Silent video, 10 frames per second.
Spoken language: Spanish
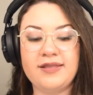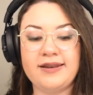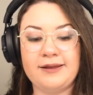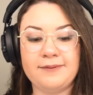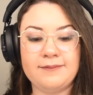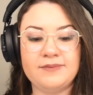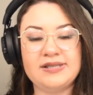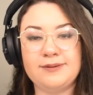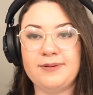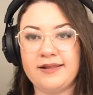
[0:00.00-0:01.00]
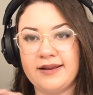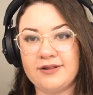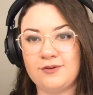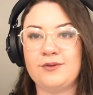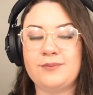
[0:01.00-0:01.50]
de nieve y se
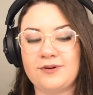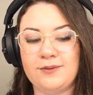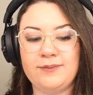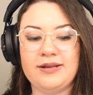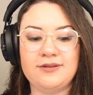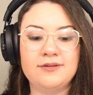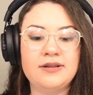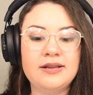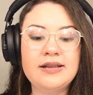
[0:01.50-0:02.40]
perdiera todo por completo.